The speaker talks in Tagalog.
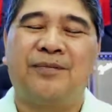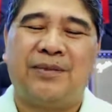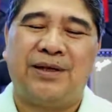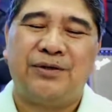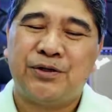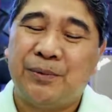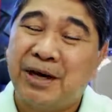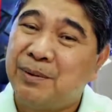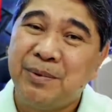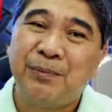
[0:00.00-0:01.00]
So
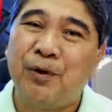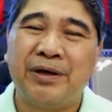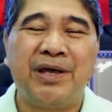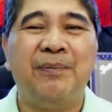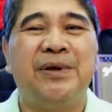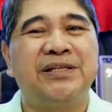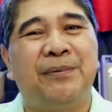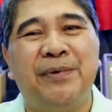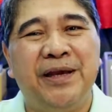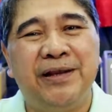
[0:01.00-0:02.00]
marami po ang ibig
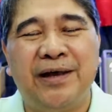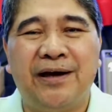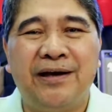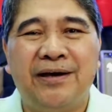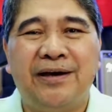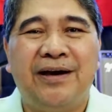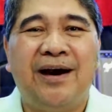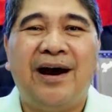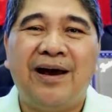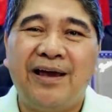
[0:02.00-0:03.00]
sabihin ng
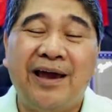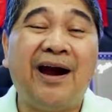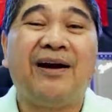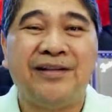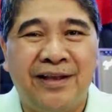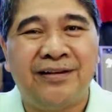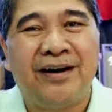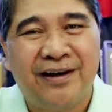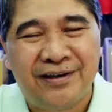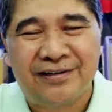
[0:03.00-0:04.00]
a hardened
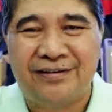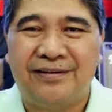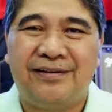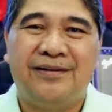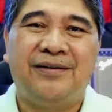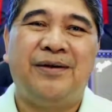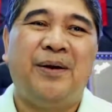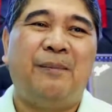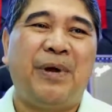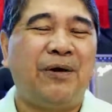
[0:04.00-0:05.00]
heart.
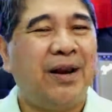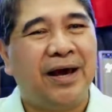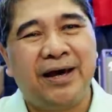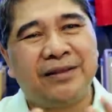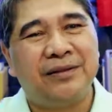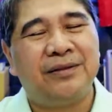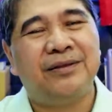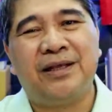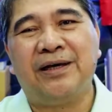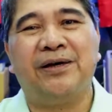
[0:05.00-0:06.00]
Pero lahat
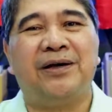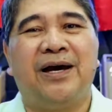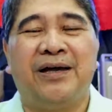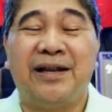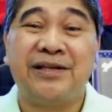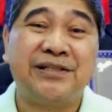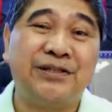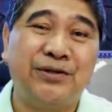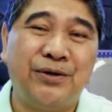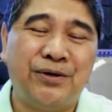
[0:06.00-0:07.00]
ng uh, nasa
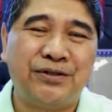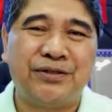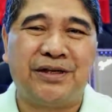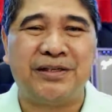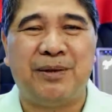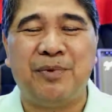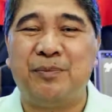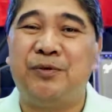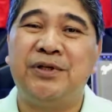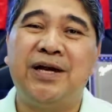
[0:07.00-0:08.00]
Diyos, ang sabi
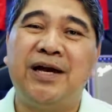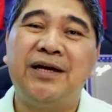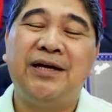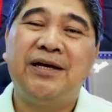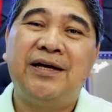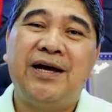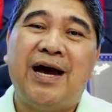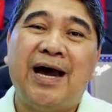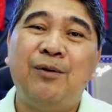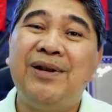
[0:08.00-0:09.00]
po niya,
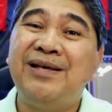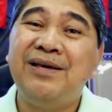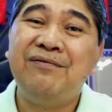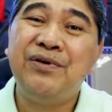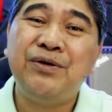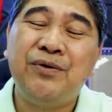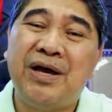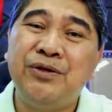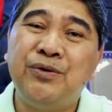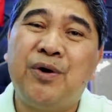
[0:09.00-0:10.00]
I will give you a
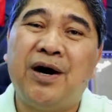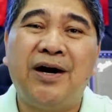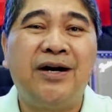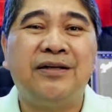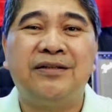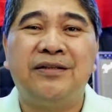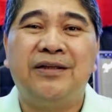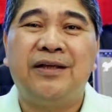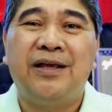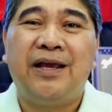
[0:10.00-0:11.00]
new heart
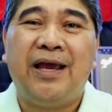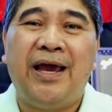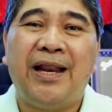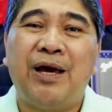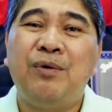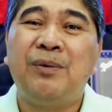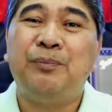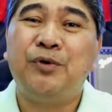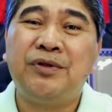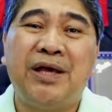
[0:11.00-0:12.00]
and I will
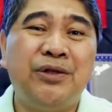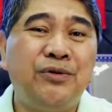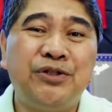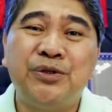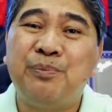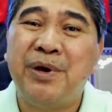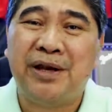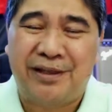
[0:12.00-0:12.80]
put a new spirit.